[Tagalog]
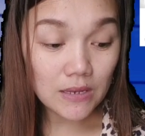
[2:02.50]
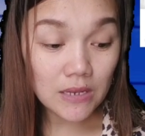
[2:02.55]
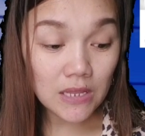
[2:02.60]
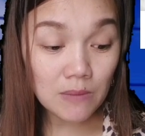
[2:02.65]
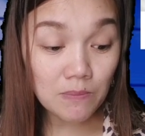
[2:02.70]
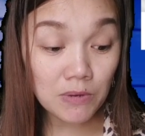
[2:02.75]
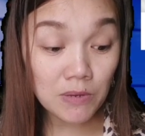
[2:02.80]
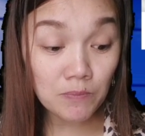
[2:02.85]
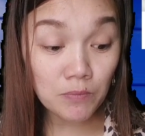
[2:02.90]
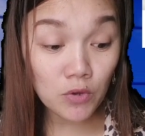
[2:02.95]

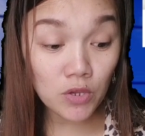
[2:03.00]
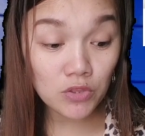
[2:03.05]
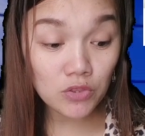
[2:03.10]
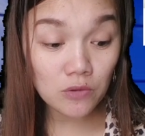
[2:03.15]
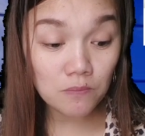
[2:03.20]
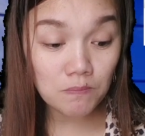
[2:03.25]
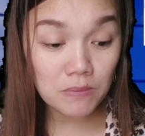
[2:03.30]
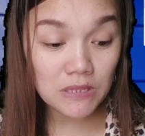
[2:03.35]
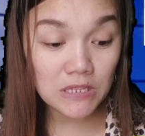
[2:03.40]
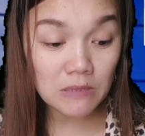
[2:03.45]
Libre po
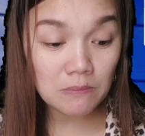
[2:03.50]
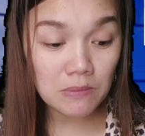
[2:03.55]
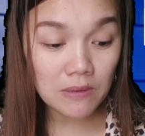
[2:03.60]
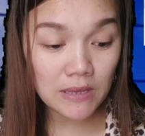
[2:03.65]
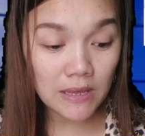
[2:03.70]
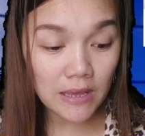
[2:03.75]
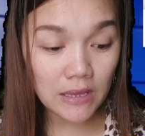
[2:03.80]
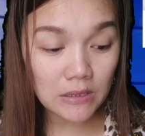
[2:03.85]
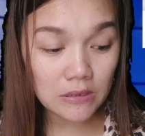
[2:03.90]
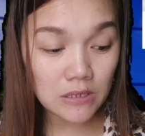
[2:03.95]
itong
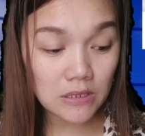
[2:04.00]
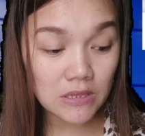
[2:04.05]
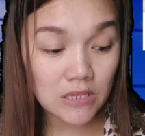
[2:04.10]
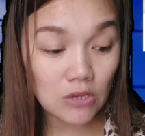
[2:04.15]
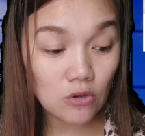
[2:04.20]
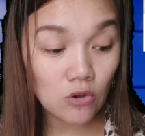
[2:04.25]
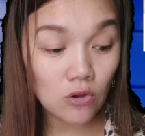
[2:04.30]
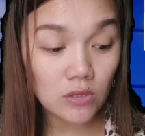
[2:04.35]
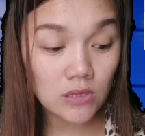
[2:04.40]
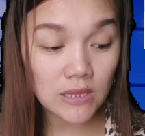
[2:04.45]
binibigay sa
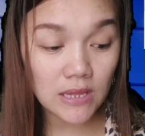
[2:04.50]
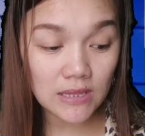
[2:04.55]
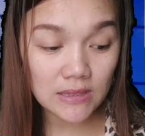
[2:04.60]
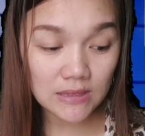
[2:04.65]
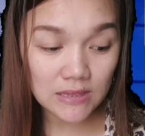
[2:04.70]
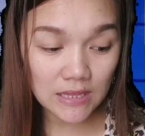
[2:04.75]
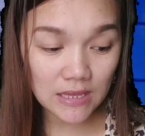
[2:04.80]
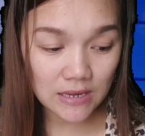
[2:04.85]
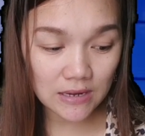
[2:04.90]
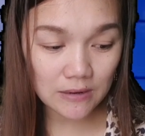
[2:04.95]
Tingog
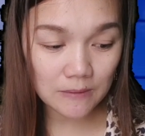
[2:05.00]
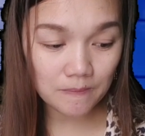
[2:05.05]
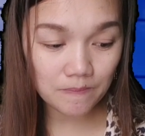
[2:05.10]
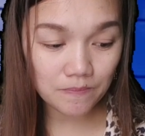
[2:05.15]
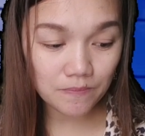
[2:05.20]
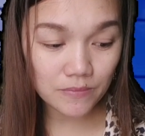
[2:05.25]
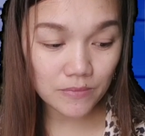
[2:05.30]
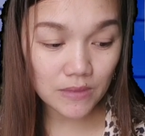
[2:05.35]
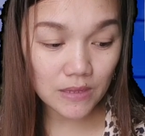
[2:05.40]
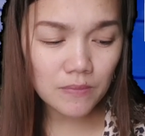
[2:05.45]
Center.
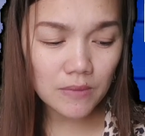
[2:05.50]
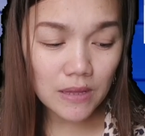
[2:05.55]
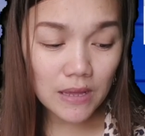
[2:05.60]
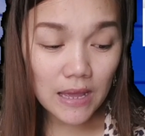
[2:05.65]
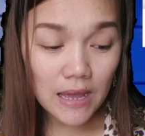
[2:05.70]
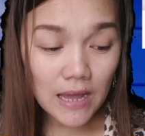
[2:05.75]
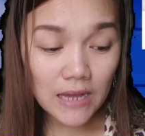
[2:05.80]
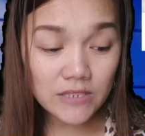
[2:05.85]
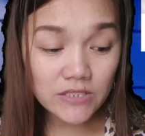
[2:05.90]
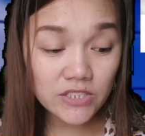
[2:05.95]

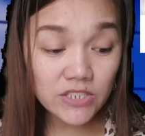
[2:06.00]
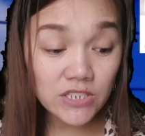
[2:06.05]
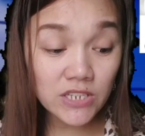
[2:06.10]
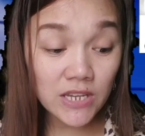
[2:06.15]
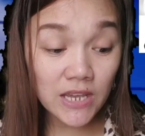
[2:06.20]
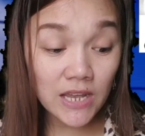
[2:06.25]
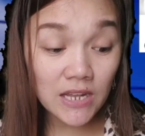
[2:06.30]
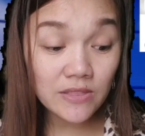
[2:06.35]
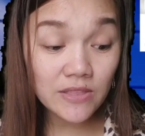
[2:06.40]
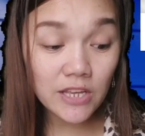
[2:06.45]
Ang
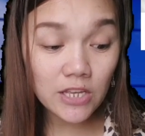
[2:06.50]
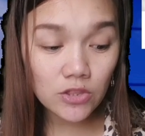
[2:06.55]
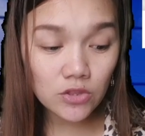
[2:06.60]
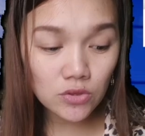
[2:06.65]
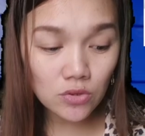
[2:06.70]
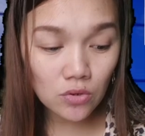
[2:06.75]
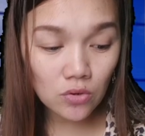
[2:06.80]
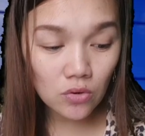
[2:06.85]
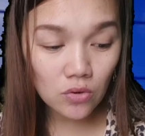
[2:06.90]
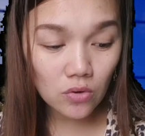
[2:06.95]
GL na
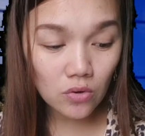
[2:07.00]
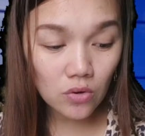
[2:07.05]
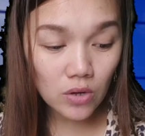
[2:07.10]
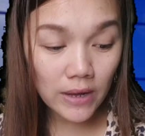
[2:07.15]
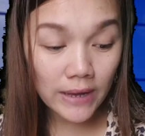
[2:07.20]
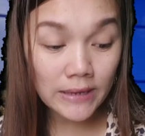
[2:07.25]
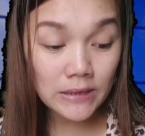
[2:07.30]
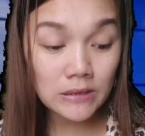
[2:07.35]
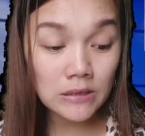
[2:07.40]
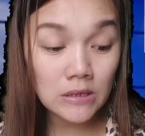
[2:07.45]
ito
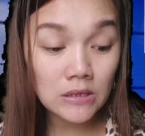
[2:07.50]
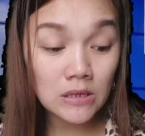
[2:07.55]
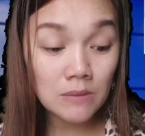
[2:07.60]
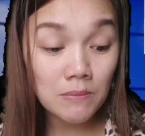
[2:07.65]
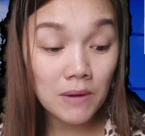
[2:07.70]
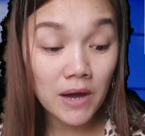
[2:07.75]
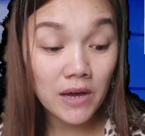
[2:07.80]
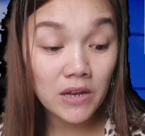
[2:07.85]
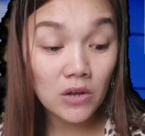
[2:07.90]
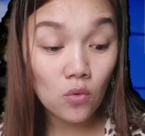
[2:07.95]
ay isa sa
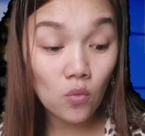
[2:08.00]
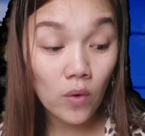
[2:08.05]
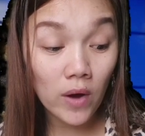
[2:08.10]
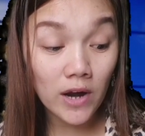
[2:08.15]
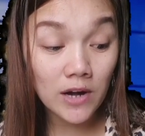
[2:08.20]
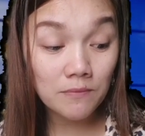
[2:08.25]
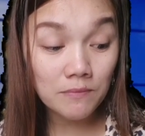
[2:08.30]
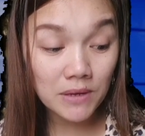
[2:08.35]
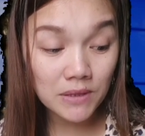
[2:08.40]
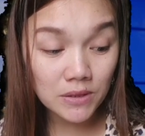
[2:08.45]
mga
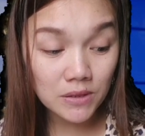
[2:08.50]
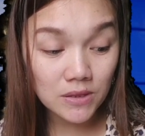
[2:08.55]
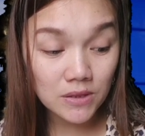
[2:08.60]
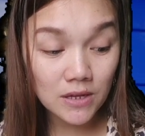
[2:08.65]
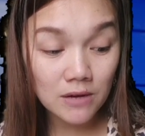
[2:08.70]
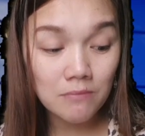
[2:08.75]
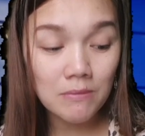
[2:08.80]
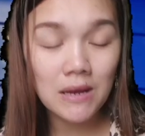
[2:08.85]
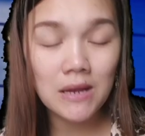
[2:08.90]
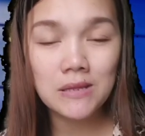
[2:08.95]
requirements
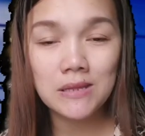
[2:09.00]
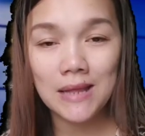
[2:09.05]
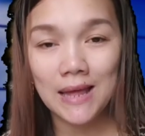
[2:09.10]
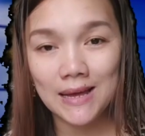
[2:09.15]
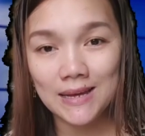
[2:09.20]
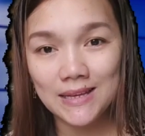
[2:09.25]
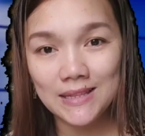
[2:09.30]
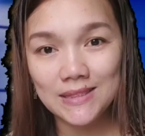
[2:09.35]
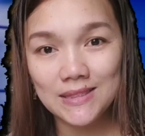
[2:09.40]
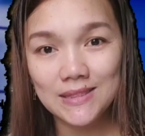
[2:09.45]
ng
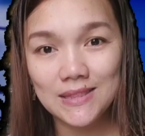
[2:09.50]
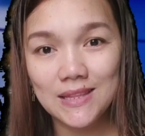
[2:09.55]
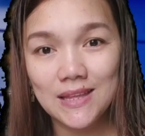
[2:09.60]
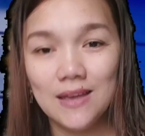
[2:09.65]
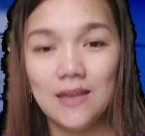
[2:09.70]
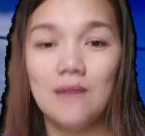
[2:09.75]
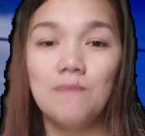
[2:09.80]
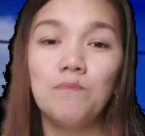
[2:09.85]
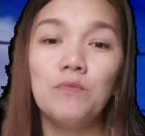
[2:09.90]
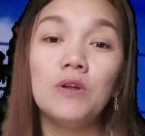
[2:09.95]
malasakit.
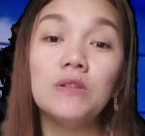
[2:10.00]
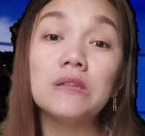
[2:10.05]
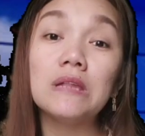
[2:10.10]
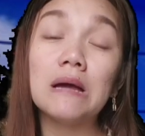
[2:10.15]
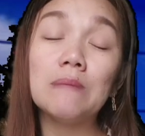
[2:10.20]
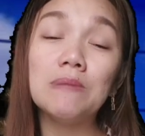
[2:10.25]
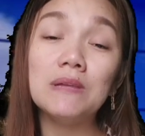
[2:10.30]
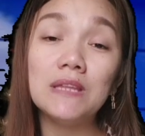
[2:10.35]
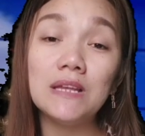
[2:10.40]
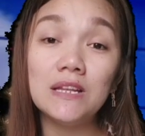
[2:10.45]
Ayun po
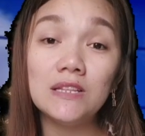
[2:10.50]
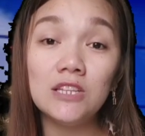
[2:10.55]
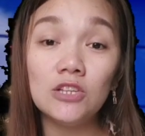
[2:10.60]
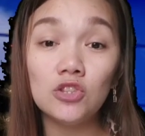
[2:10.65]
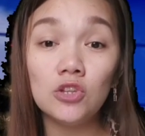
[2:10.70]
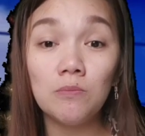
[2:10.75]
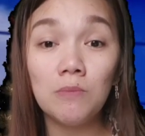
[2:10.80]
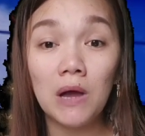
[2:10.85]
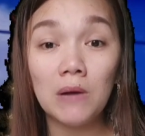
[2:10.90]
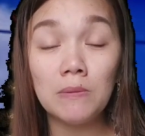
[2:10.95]
sabi nila
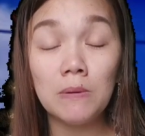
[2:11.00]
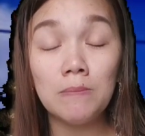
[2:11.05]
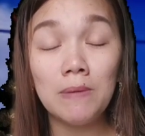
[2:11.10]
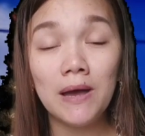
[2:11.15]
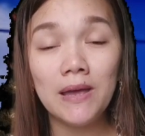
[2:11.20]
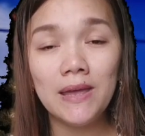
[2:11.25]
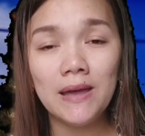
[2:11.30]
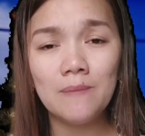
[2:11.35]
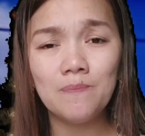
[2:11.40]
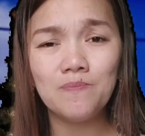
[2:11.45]
dito
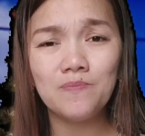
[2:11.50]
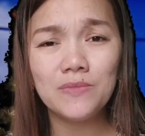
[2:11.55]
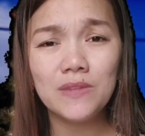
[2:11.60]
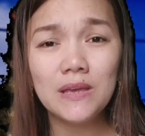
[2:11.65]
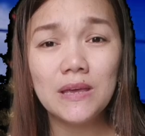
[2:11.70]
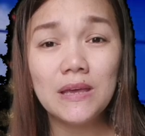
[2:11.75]
makababayan.